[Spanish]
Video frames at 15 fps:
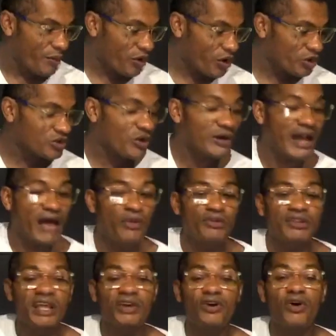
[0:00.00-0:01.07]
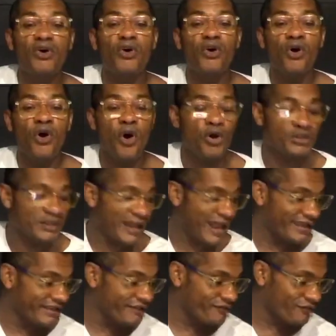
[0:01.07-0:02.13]
otro lado, tengo otra
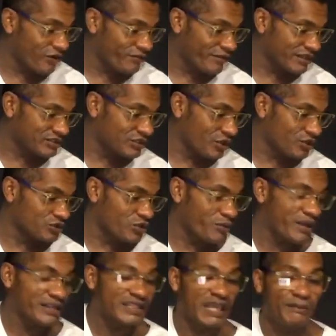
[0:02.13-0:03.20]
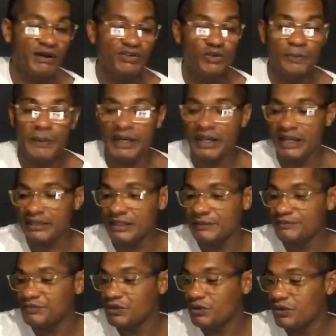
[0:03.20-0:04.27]
información sobre el tema Supérate.
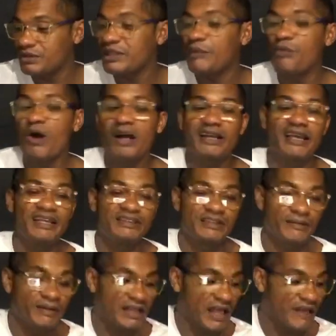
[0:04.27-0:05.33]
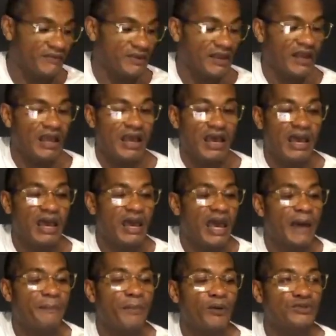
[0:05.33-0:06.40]
Hoy estamos a 15, ¿verdad? Es
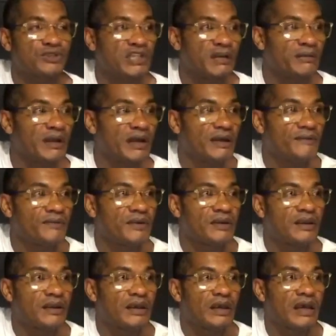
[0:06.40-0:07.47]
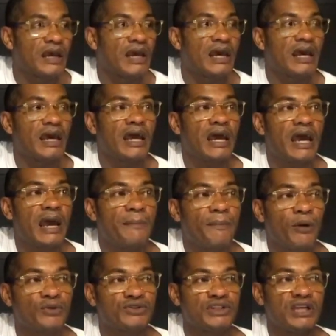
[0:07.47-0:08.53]
posible, es
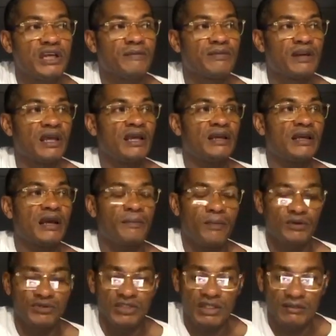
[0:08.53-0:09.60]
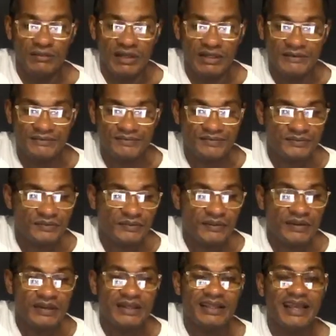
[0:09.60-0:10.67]
posible, es posible
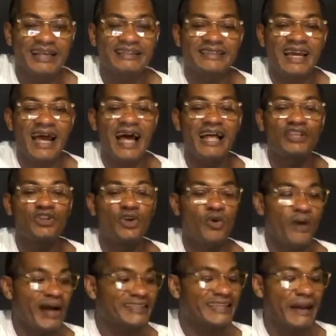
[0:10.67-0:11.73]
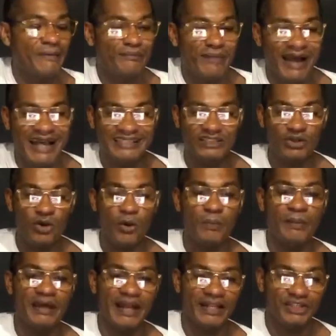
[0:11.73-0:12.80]
que ya no haya más
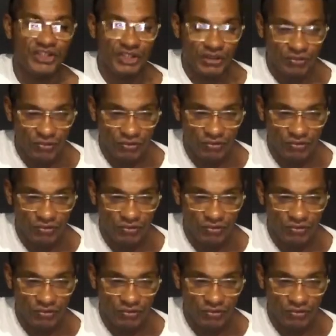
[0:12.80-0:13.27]
operativo.